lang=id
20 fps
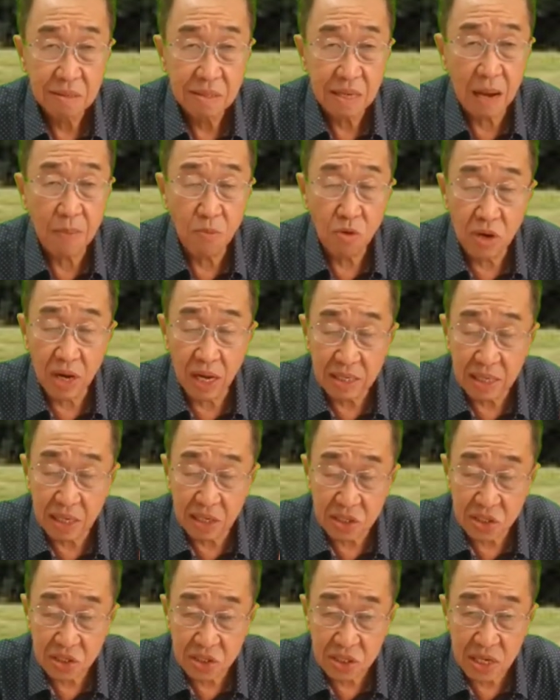namun hanya
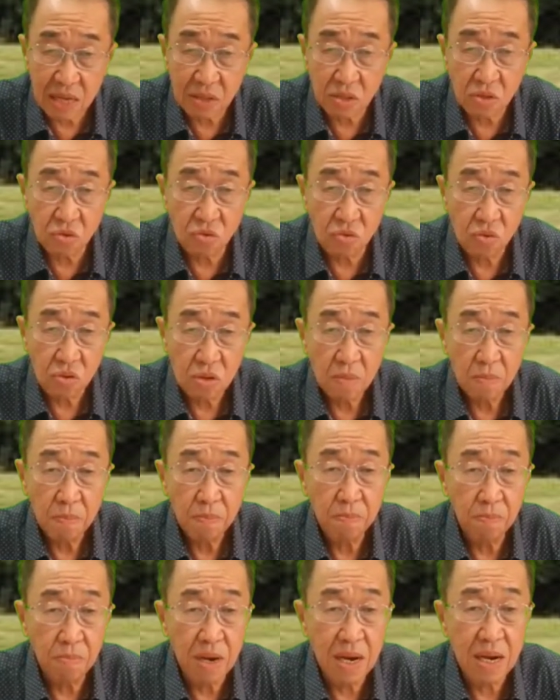satu,
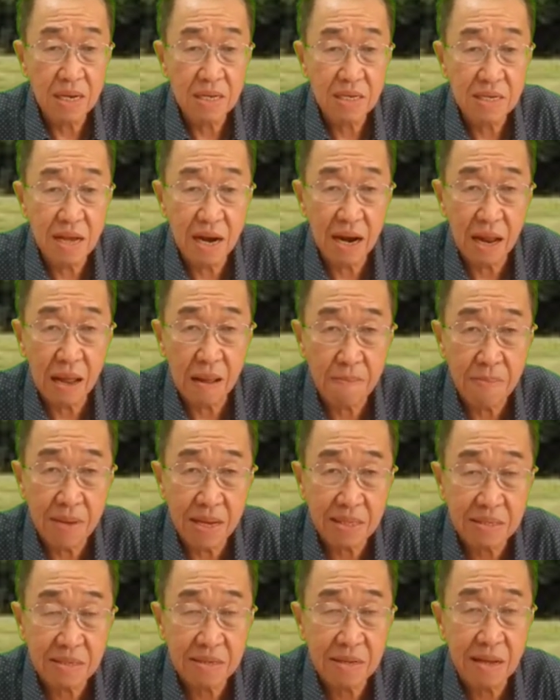
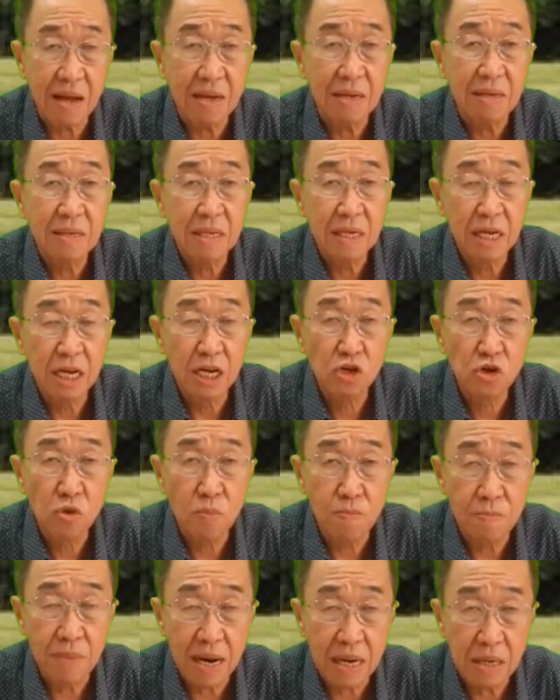menyelamatkan
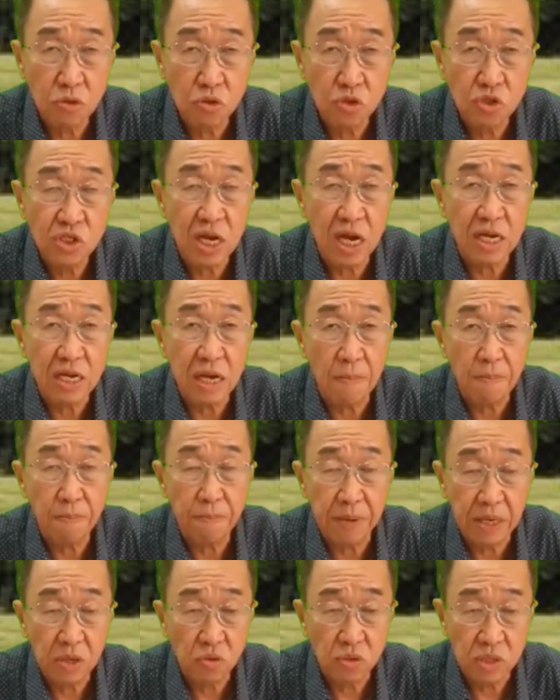hidup manusia yang
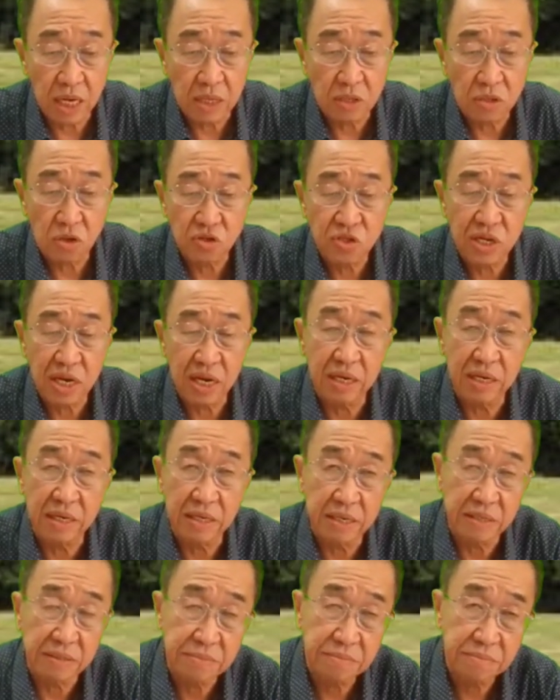penuh dengan dosa ini.